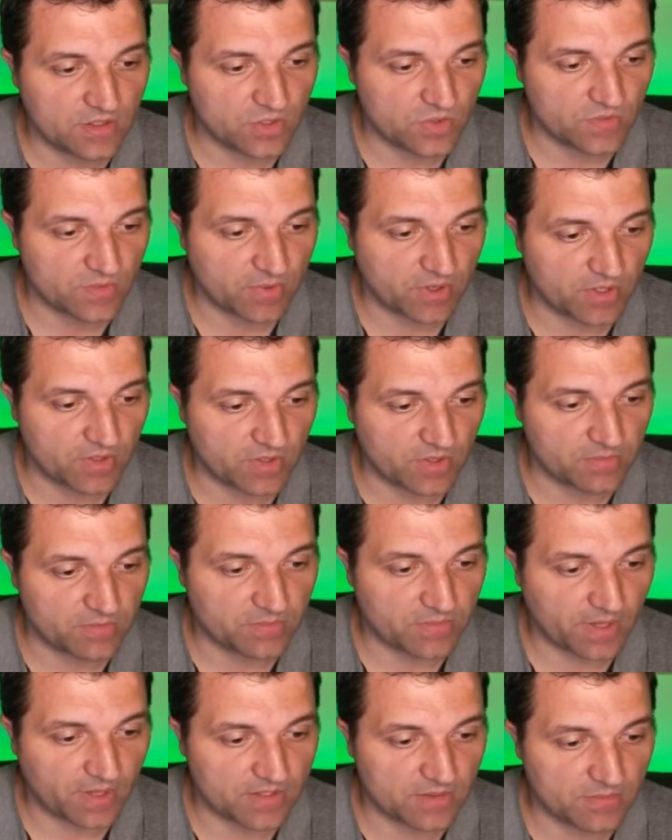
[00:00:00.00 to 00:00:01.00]
Je vais prendre par
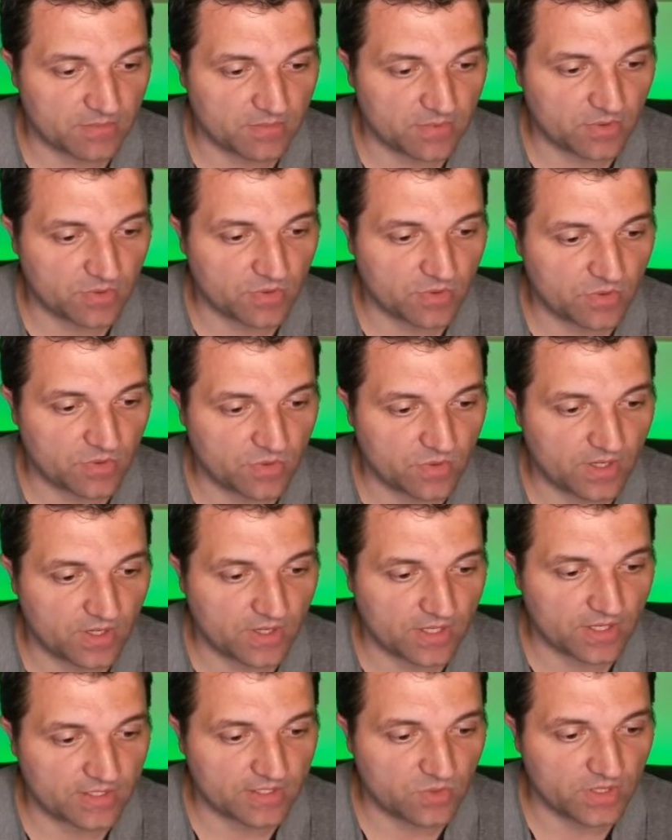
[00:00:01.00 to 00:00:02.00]
exemple que la
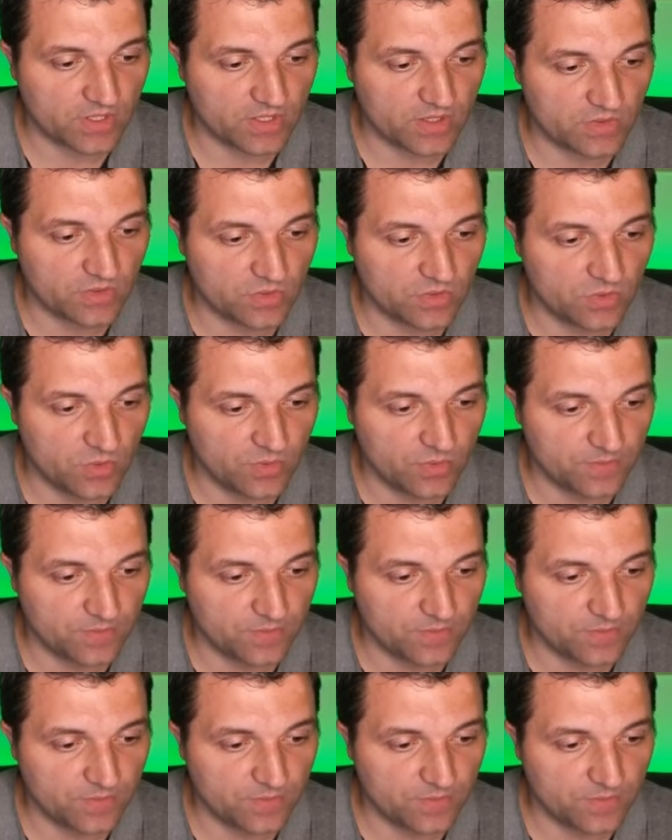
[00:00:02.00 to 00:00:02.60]
catégorie 2